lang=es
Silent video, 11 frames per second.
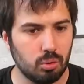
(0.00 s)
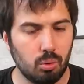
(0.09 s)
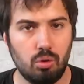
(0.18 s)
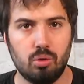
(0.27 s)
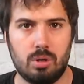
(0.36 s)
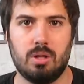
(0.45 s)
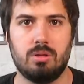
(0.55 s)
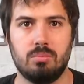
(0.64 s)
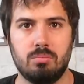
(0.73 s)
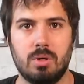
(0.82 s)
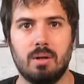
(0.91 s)
es un
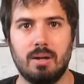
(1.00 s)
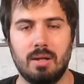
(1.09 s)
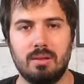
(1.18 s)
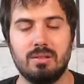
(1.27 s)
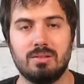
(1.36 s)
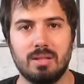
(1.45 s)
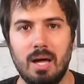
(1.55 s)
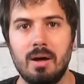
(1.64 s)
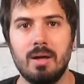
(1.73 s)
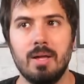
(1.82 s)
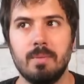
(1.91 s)
lujazo para Valencia, se
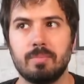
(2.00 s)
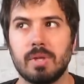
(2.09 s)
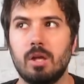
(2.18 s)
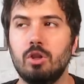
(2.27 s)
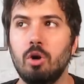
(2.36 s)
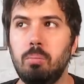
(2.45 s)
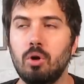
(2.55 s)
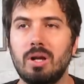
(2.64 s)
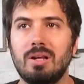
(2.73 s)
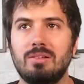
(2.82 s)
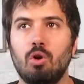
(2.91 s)
da. No
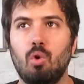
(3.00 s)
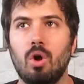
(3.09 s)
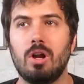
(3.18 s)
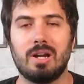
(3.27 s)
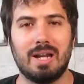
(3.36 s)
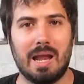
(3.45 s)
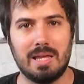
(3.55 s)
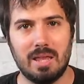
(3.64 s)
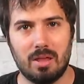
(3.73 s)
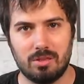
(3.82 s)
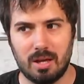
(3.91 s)
porque sea un jugador
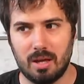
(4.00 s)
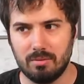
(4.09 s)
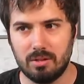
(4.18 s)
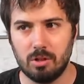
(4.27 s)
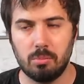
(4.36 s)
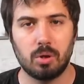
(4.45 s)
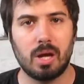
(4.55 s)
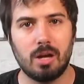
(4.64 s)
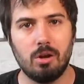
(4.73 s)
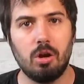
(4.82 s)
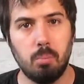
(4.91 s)
realidad ya, sino
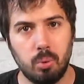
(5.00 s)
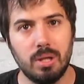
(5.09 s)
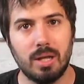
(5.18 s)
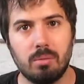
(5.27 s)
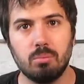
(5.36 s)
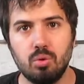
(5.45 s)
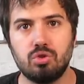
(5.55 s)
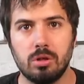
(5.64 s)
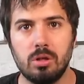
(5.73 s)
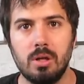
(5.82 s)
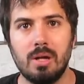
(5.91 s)
porque creo que puede dar
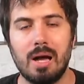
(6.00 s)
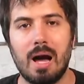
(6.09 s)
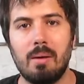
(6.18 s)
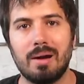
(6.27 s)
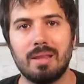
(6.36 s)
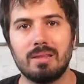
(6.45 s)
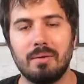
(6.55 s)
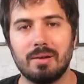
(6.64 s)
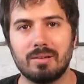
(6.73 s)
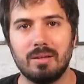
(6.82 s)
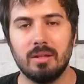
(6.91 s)
mucho a Valencia
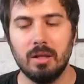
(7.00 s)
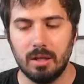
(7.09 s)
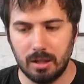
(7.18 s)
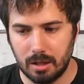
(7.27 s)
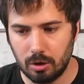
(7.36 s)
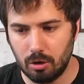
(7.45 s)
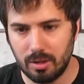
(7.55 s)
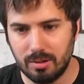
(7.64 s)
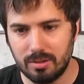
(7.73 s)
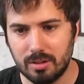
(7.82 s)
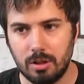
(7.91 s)
Basket. Y creo que
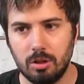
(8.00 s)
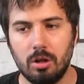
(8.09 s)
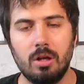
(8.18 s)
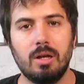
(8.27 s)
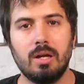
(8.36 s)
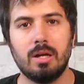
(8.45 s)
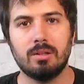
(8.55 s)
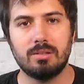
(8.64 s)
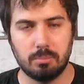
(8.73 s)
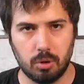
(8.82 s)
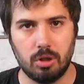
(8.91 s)
en ese sentido eh,
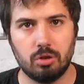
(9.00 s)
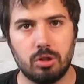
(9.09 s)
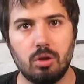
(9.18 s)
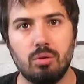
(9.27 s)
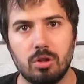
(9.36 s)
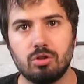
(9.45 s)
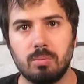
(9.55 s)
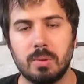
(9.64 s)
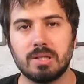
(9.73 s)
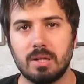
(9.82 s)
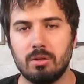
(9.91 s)
se pueden encontrar con una
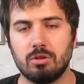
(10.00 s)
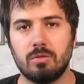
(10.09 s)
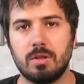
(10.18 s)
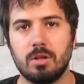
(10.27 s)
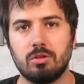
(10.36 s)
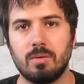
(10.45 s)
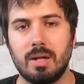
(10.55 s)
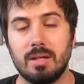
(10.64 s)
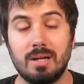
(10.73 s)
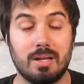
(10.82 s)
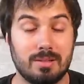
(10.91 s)
sorpresa. Los aficionados de
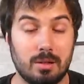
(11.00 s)
Valencia, que